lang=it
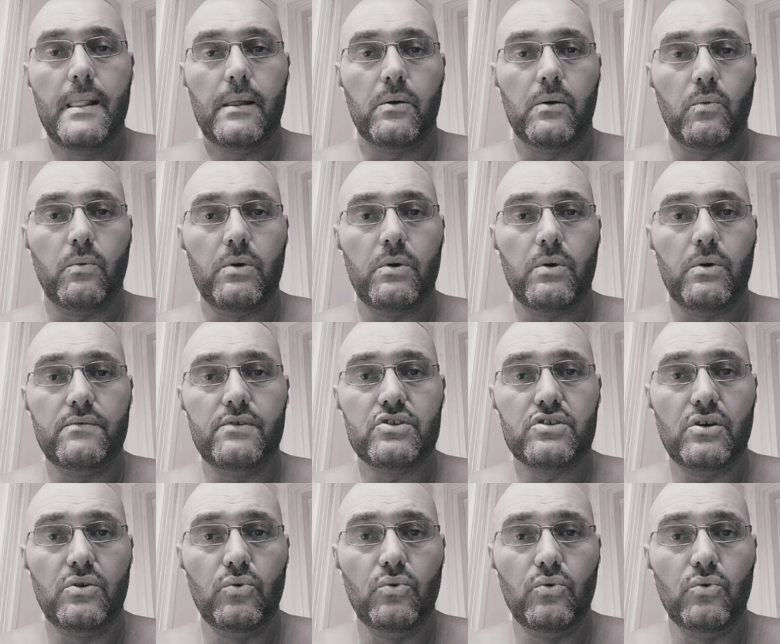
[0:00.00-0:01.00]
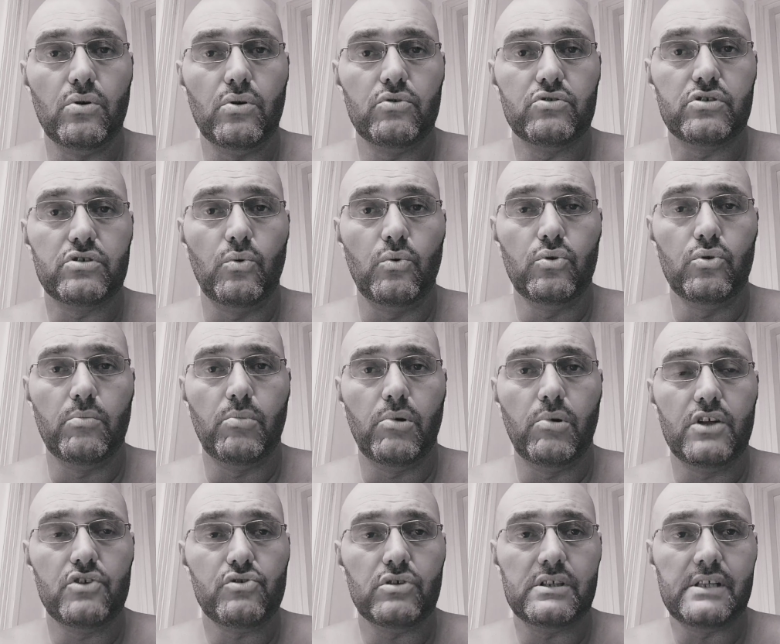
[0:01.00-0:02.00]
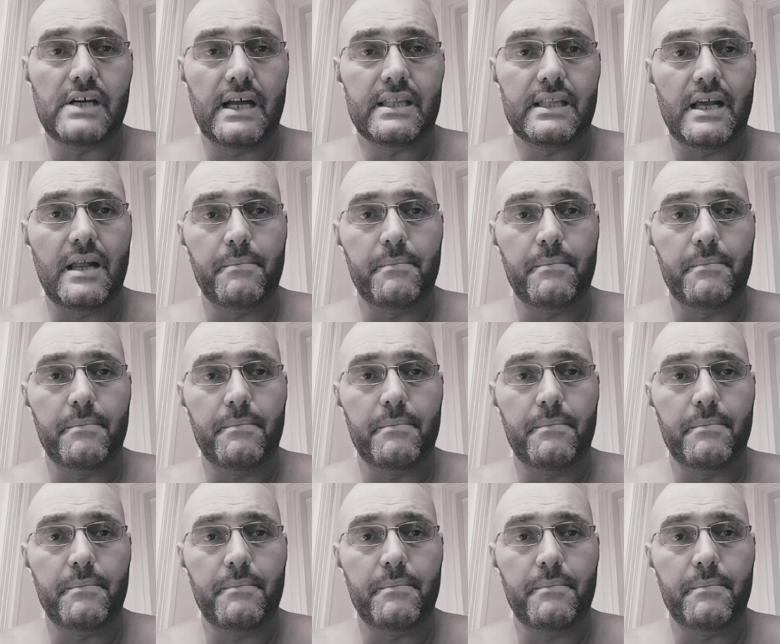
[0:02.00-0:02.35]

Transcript: Con questo vi saluto, un saluto, buona giornata